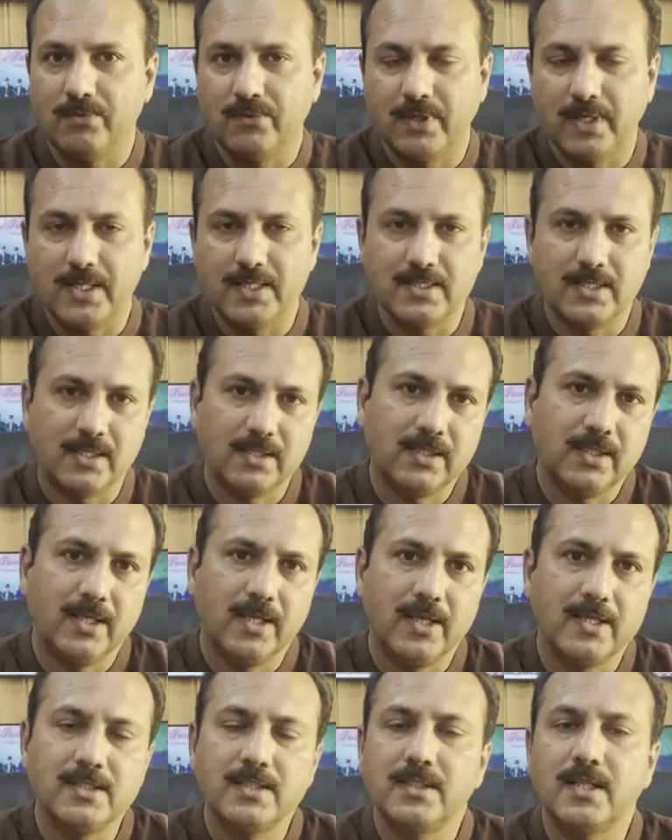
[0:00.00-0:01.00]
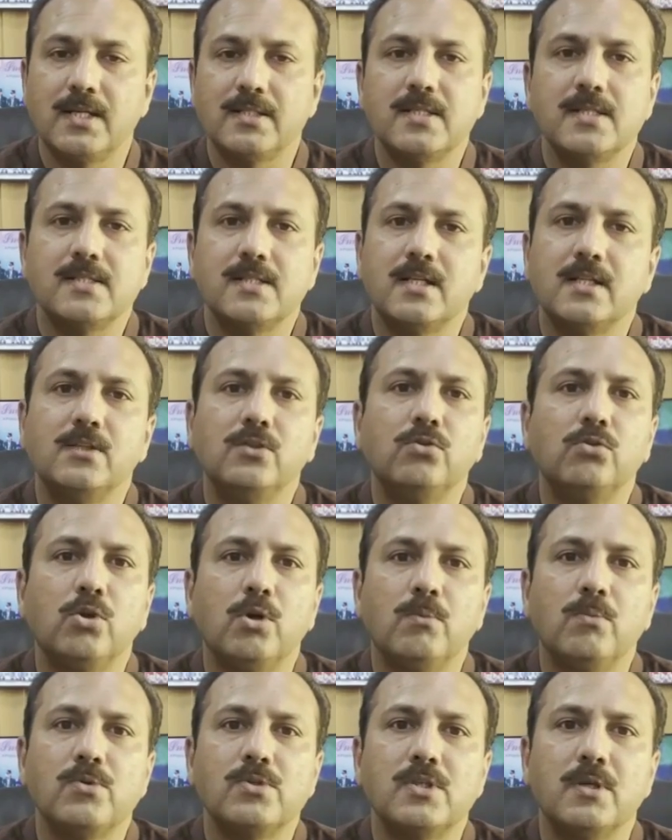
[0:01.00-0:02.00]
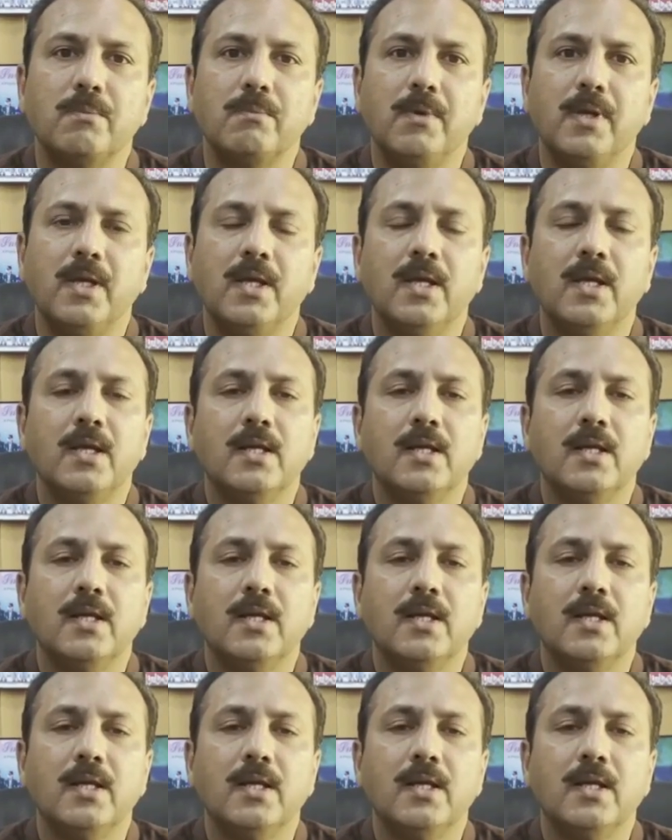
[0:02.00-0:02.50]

ख़रीद सकते हैं इसी तरह से सर्दियों के मौसम में